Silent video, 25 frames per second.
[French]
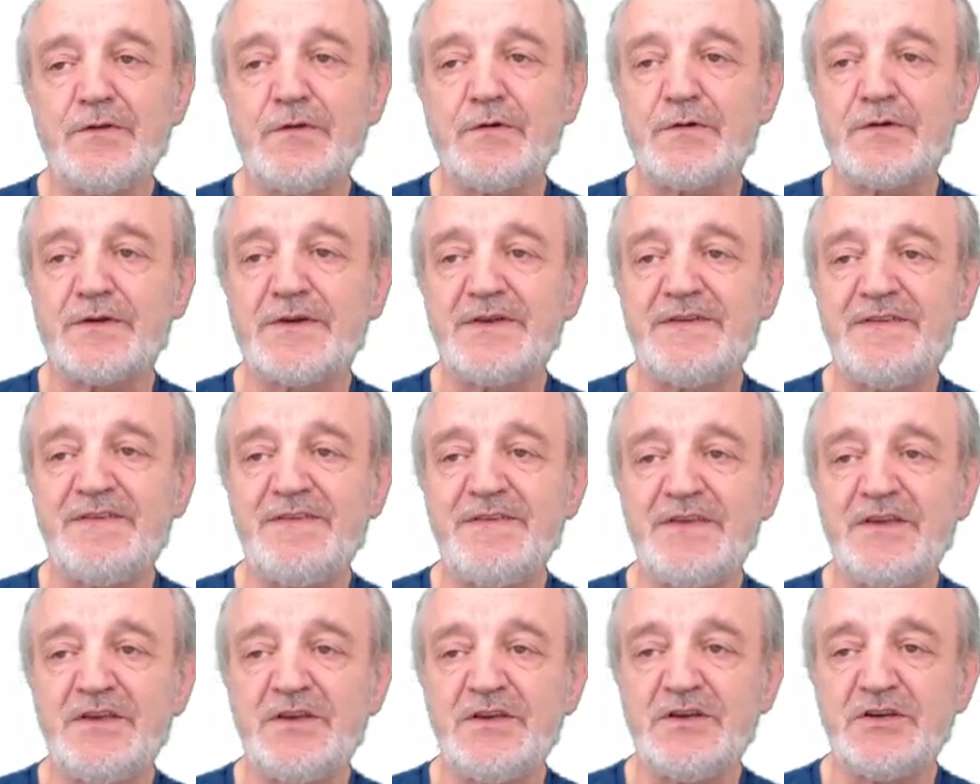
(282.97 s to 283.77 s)
Donc
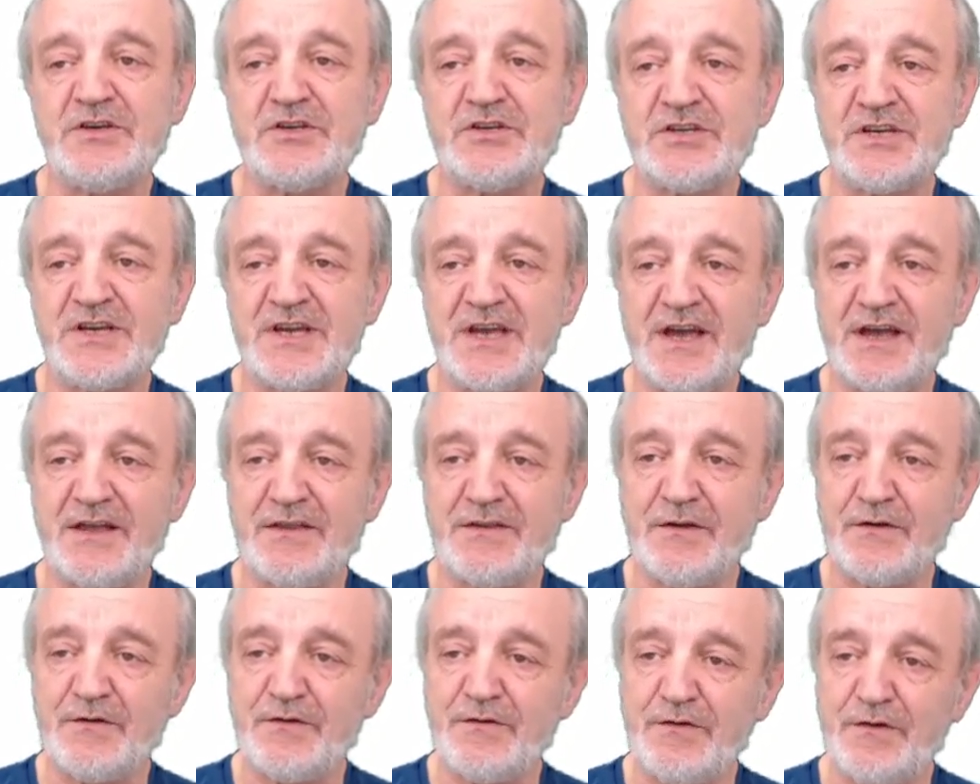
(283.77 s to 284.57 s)
ici, j'ai
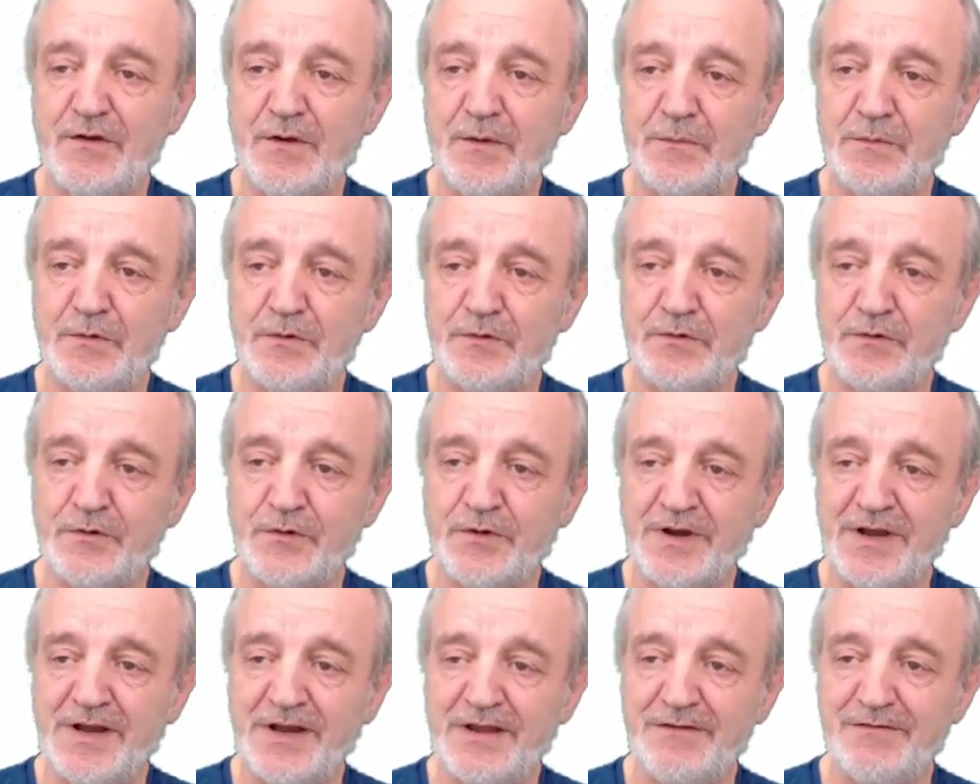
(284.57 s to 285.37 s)
un ensemble
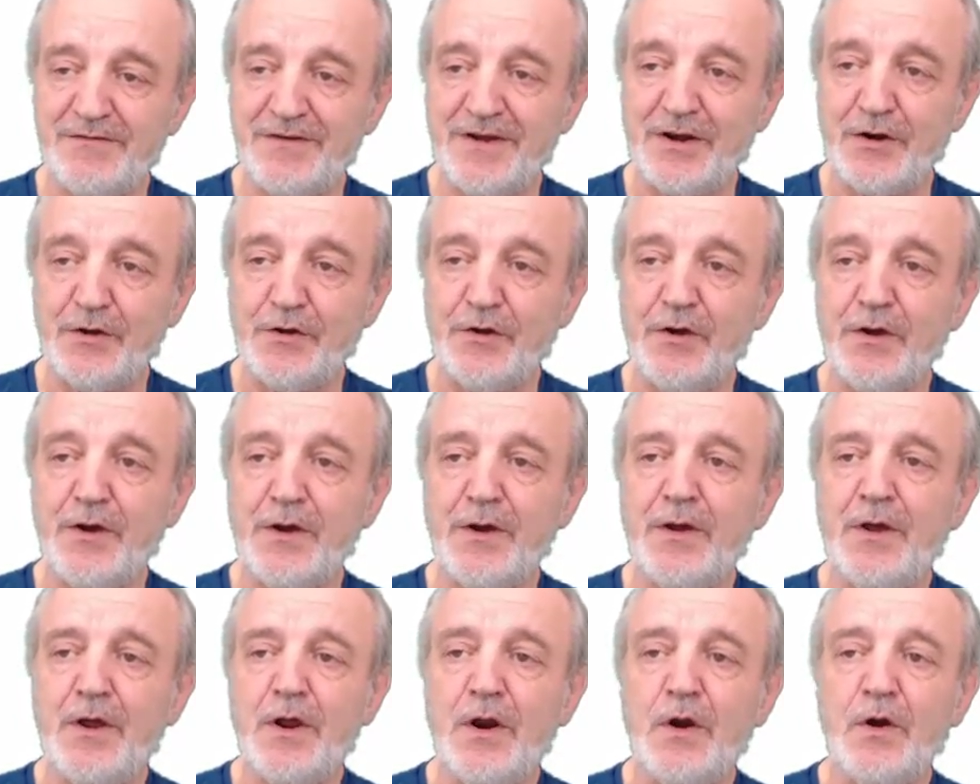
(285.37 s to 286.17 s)
de clés
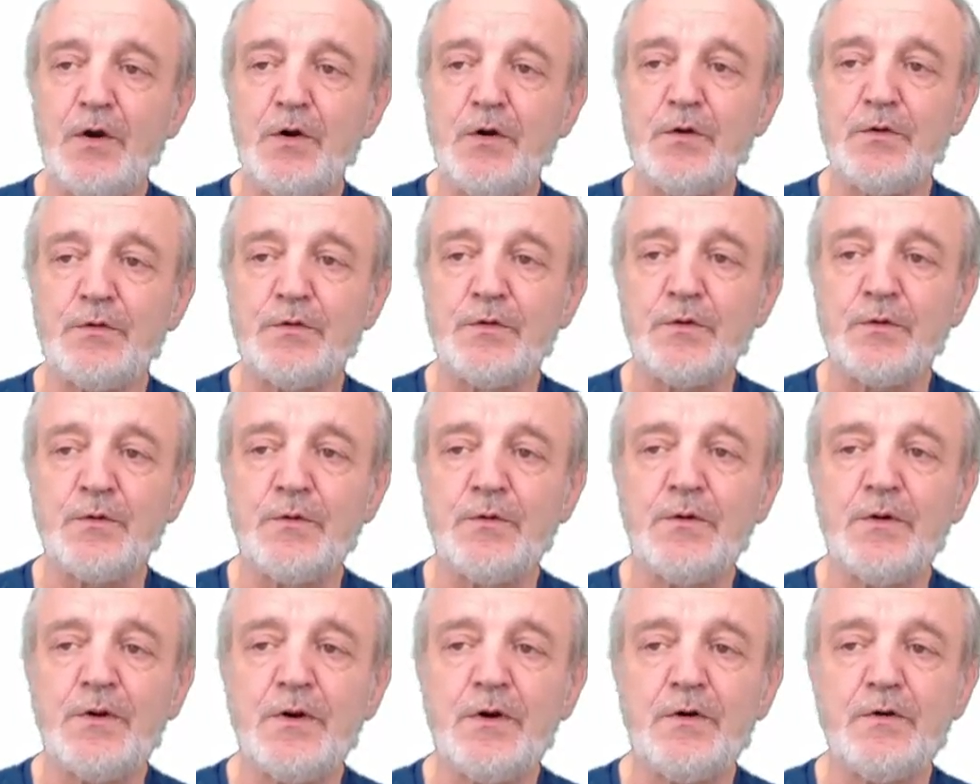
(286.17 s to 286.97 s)
valeurs, le
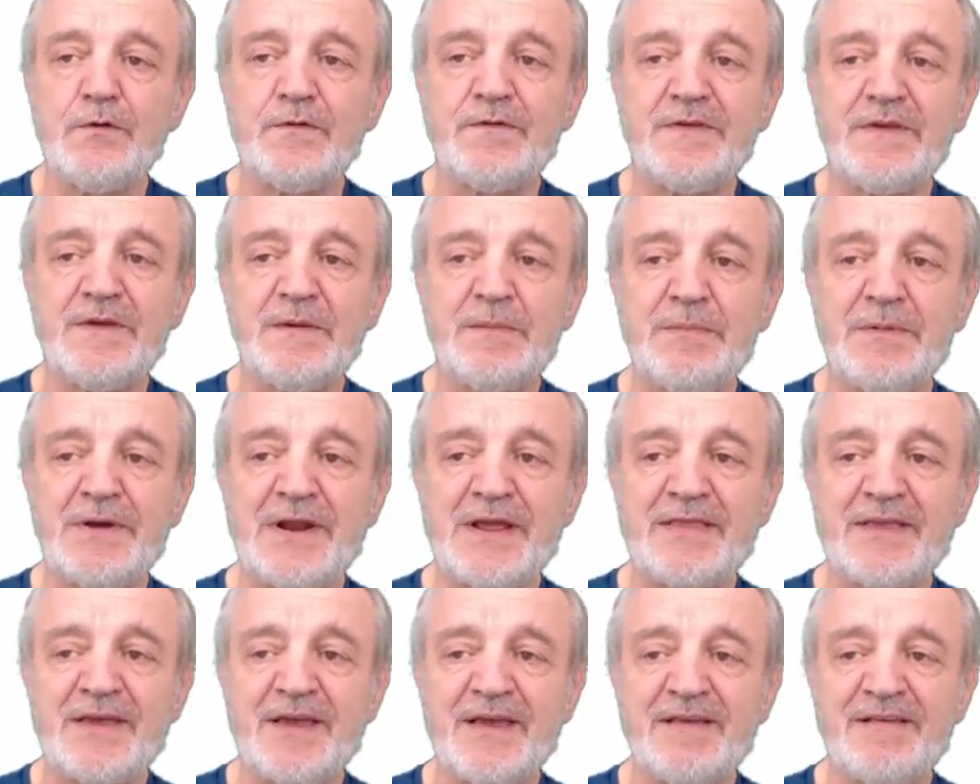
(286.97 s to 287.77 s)
nom, le
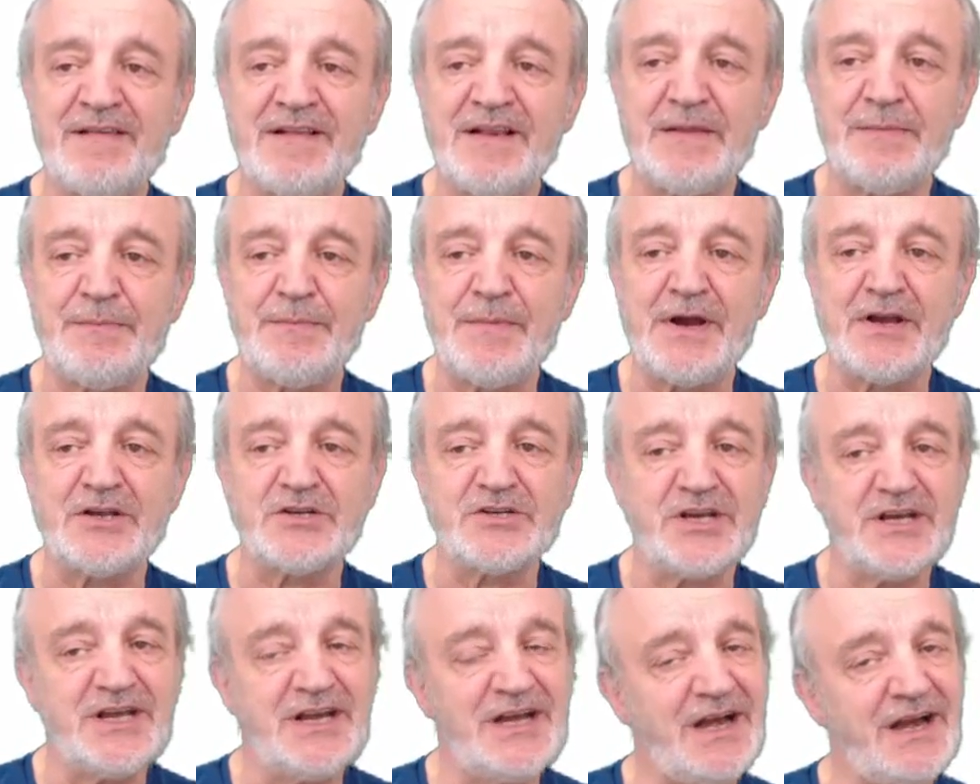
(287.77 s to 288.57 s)
type, l'adresse,
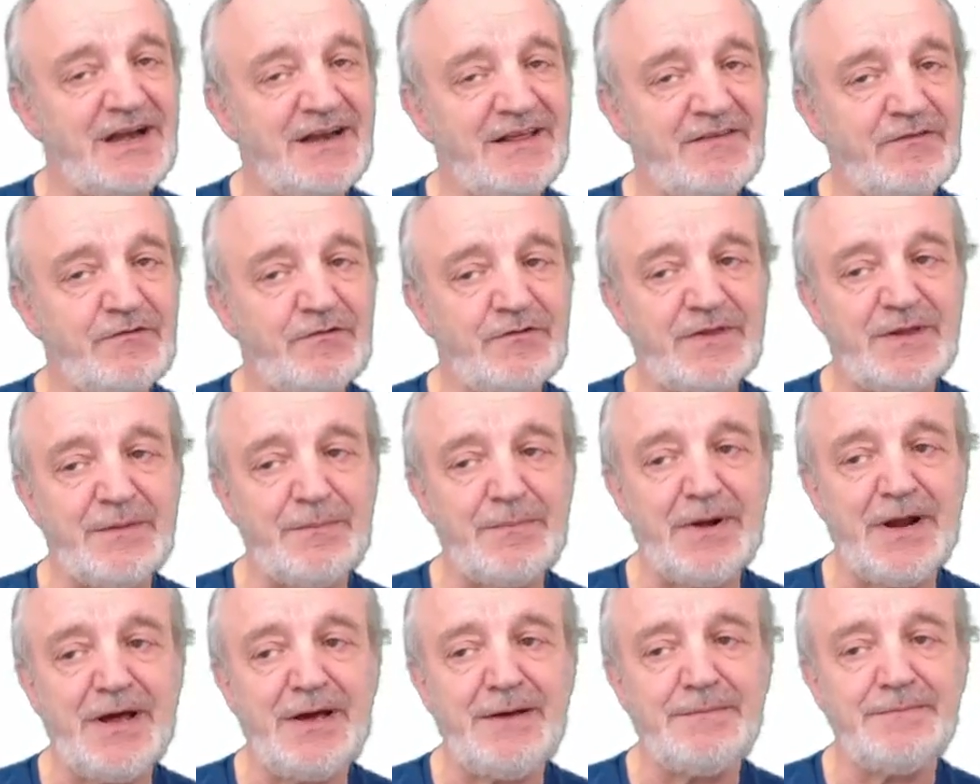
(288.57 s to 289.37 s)
l'image et la liste
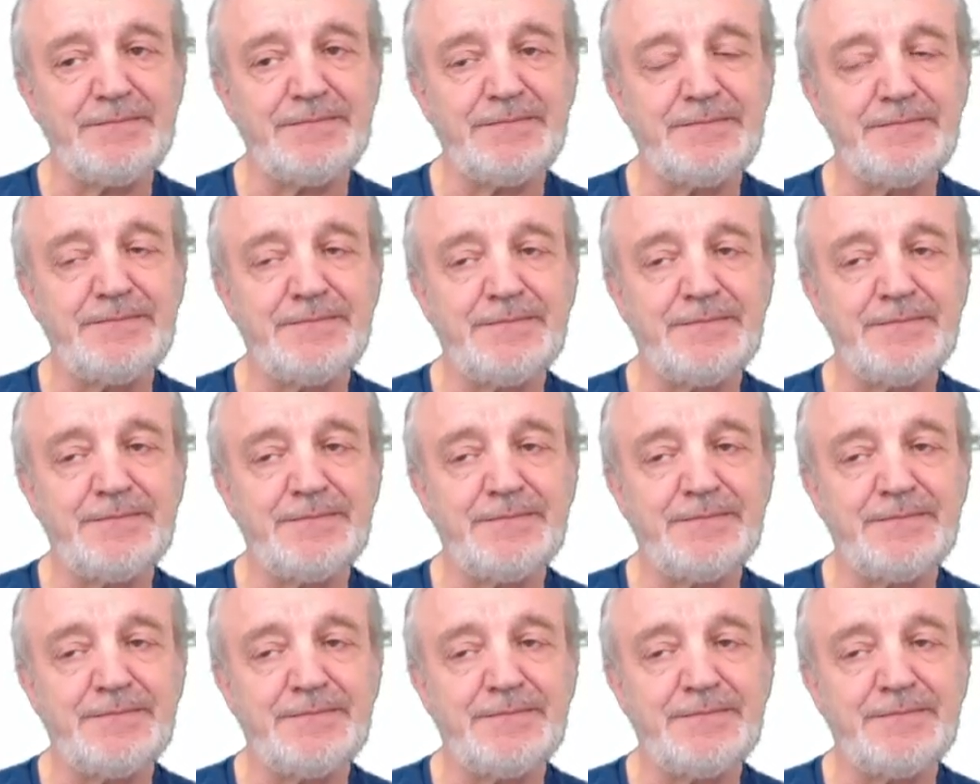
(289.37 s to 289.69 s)
des plats.